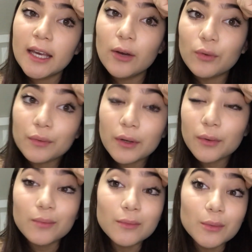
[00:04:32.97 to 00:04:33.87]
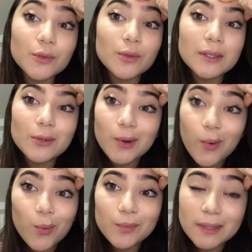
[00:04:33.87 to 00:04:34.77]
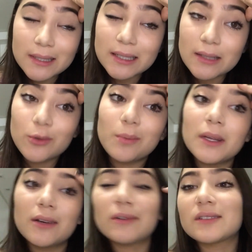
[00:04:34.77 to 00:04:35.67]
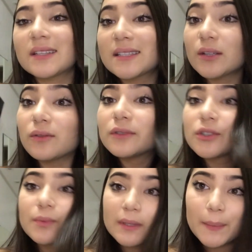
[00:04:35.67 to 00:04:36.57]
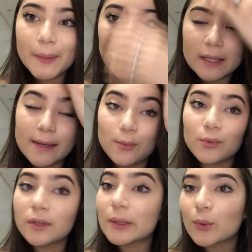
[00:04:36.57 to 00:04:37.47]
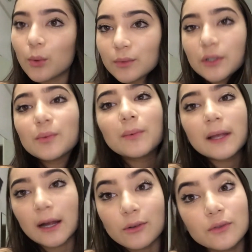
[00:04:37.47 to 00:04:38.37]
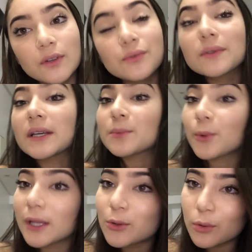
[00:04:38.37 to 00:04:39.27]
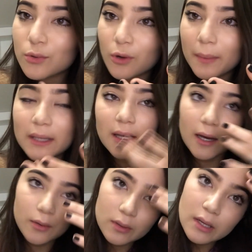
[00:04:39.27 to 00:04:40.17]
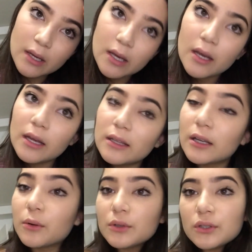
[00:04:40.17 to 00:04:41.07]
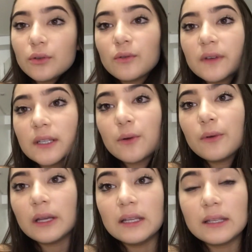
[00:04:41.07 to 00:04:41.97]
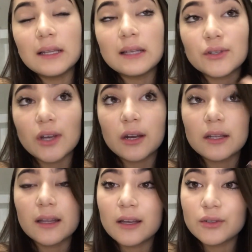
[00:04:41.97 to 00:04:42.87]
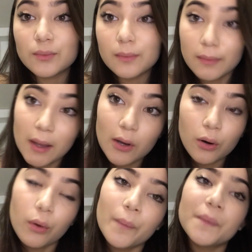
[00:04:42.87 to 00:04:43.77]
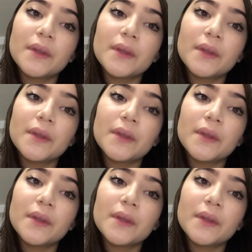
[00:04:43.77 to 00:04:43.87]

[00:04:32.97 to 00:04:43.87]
Eu não tenho, não tô dando conta, assim, eu tô publicando às vezes cinco vídeos por semana e eu não tô dando conta de publicar os vídeos e responder todos os comentários. Então eu, eu conversei com ele, eles acharam a ideia de melhor.